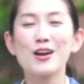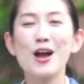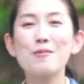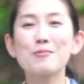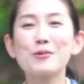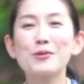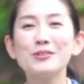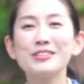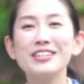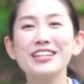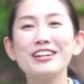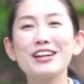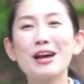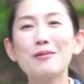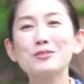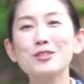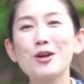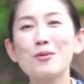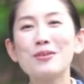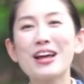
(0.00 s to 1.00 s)
ขอบคุณที่
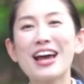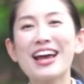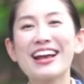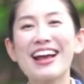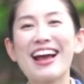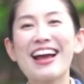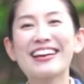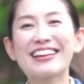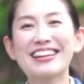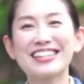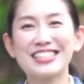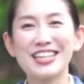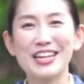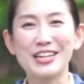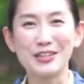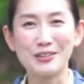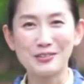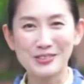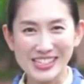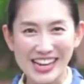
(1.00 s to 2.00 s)
รับชมรายการเกษ
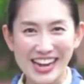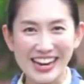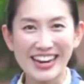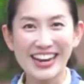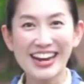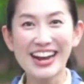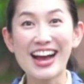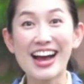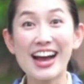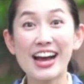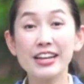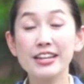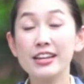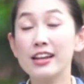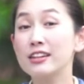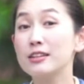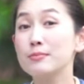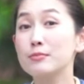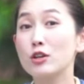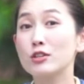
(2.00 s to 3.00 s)
ตรนิวเจนนะคะ อ
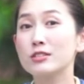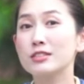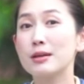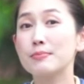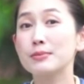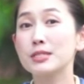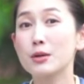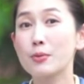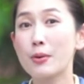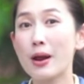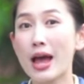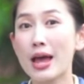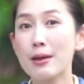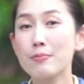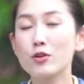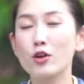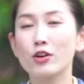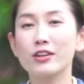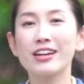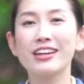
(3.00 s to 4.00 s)
ย่าลืมกด
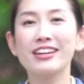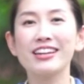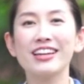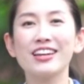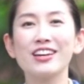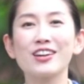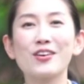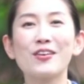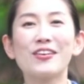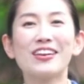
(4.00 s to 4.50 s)
subscribe กดกระดิ่ง